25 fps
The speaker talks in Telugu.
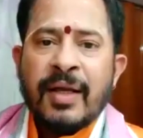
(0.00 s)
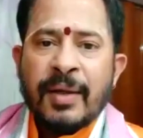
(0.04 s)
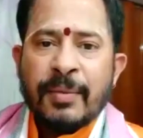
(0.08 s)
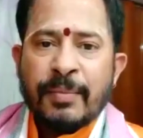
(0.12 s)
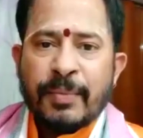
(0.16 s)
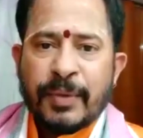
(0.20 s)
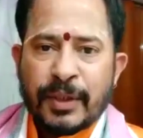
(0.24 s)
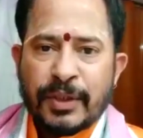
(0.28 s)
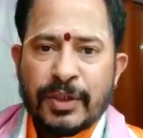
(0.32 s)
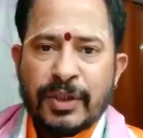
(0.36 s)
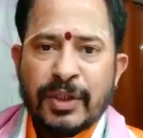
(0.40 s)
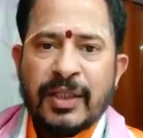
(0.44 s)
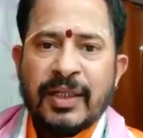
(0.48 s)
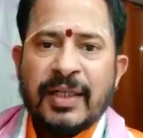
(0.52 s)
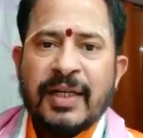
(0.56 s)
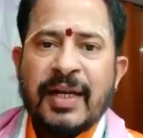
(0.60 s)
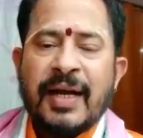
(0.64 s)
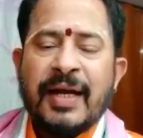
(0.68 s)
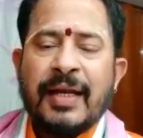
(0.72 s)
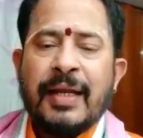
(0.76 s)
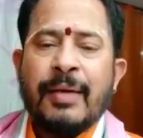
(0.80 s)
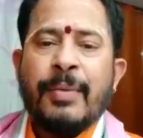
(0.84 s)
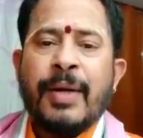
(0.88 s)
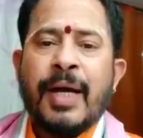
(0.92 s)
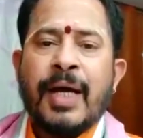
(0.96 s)
ప్రస్తుత
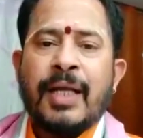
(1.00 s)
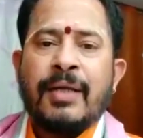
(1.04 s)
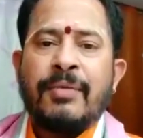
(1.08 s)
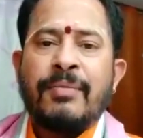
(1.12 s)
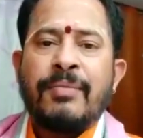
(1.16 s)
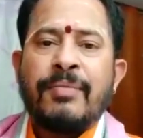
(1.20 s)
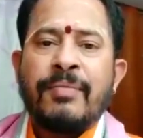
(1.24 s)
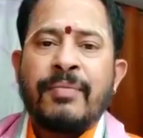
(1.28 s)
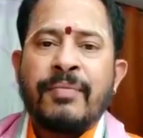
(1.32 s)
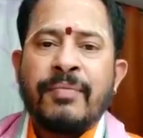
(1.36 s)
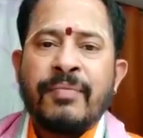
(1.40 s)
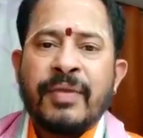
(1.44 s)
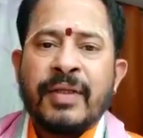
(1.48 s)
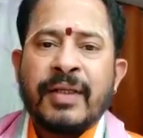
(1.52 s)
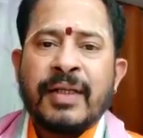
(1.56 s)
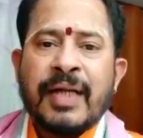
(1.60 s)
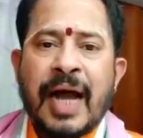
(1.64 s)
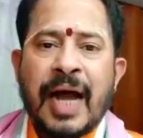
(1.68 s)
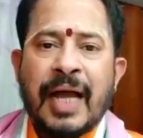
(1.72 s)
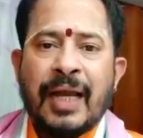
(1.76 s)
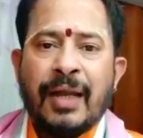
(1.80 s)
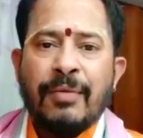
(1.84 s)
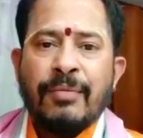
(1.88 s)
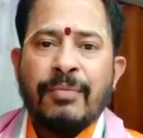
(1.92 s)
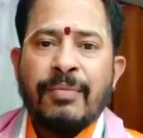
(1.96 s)
కాలమానం
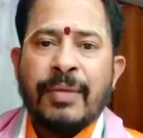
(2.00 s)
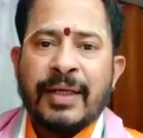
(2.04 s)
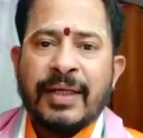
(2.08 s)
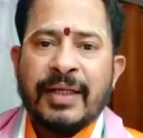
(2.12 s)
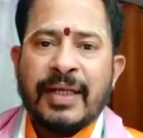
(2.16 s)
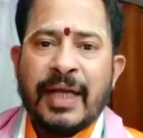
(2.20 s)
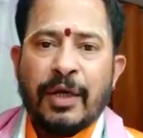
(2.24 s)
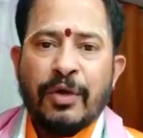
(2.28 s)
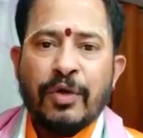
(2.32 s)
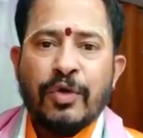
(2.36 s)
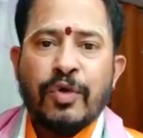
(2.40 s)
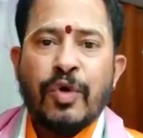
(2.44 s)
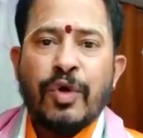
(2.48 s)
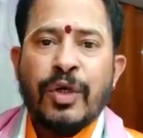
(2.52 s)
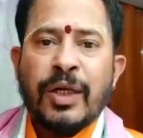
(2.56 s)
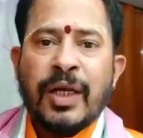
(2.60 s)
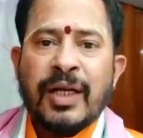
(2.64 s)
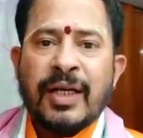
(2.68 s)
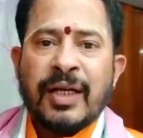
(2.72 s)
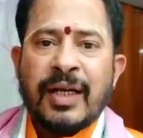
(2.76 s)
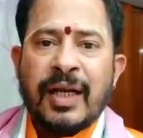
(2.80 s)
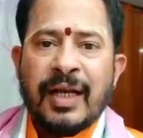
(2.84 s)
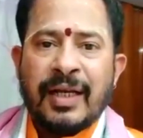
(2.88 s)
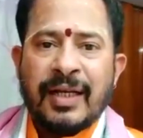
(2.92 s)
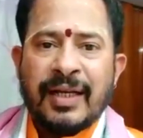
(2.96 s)
కాలం మనకి
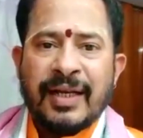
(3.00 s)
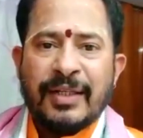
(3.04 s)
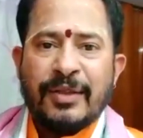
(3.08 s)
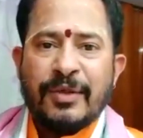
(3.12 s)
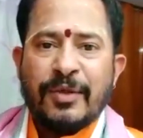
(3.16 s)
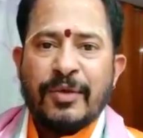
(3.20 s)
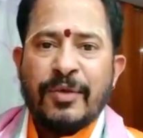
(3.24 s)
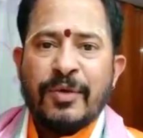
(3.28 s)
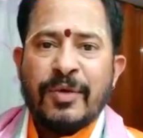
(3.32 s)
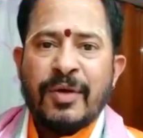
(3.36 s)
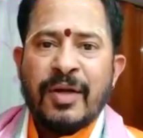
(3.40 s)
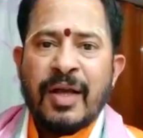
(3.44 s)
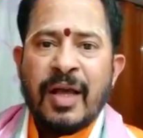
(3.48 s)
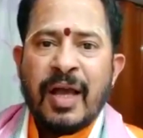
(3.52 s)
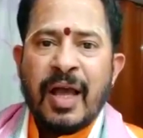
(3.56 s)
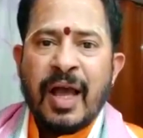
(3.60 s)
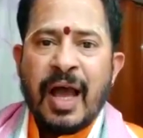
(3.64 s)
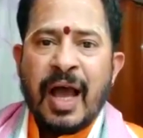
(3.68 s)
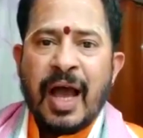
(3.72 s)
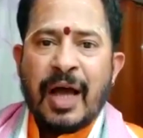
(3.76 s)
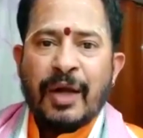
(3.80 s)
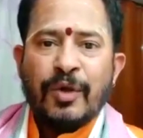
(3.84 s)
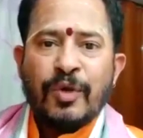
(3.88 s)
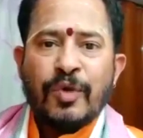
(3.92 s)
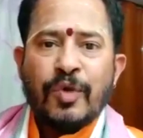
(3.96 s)
అనుకూలంగా లేదు
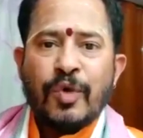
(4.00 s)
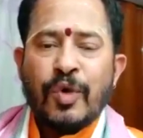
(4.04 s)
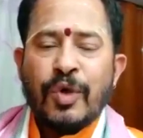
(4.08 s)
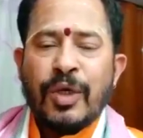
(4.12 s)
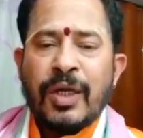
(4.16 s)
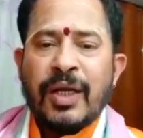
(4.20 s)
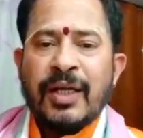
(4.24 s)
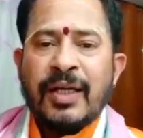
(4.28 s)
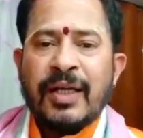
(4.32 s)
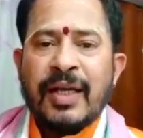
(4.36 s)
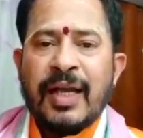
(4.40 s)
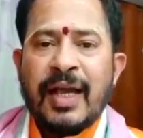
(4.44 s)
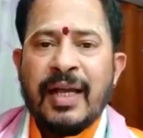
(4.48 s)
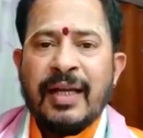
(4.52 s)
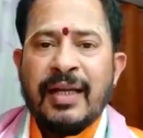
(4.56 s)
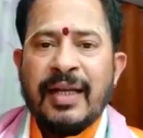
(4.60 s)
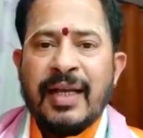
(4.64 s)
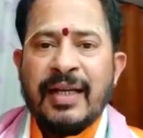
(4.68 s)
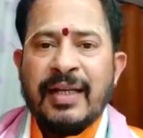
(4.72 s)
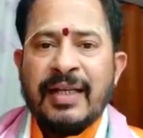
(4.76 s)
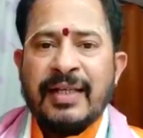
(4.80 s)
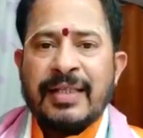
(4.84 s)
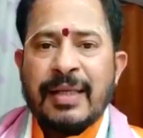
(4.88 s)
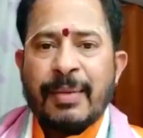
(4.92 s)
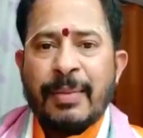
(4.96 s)
అనుకూలంగా
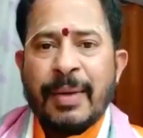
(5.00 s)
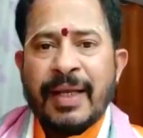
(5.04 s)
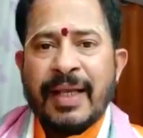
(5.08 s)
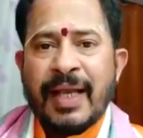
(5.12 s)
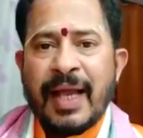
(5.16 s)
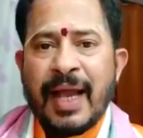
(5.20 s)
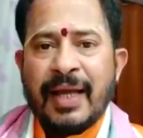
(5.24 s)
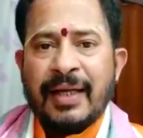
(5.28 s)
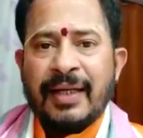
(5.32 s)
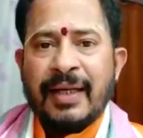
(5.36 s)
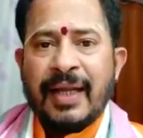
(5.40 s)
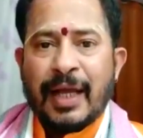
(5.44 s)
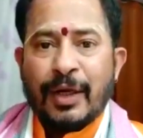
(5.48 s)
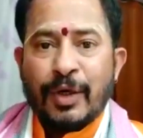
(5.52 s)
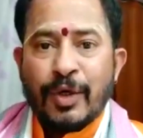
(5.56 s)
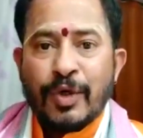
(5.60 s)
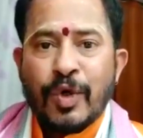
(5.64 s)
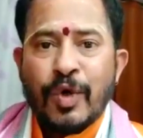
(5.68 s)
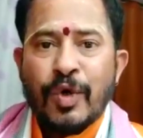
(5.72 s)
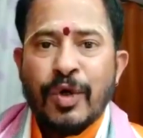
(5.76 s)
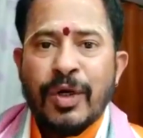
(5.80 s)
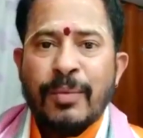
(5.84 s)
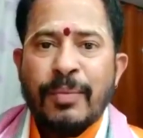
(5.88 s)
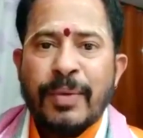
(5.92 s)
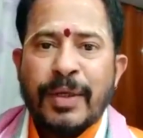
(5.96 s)
లేని సమయాన్ని
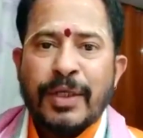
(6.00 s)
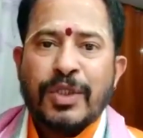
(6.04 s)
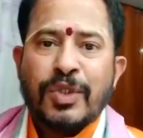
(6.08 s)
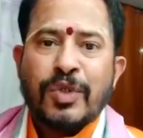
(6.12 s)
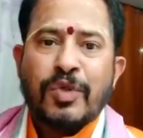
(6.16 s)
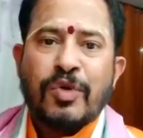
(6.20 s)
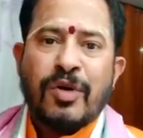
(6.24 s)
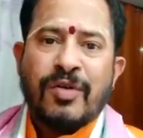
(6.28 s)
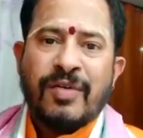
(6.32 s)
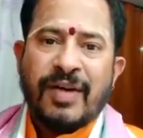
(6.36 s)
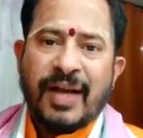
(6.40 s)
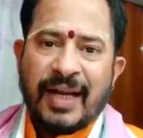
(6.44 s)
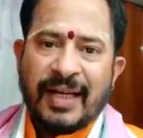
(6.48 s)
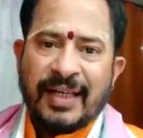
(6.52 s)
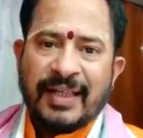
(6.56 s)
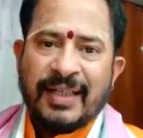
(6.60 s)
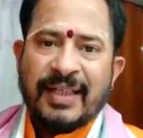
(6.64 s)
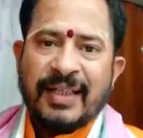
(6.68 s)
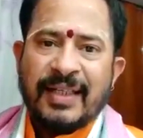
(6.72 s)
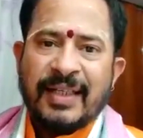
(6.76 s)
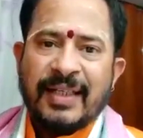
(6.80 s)
అనుకూలపరచుకోవాలి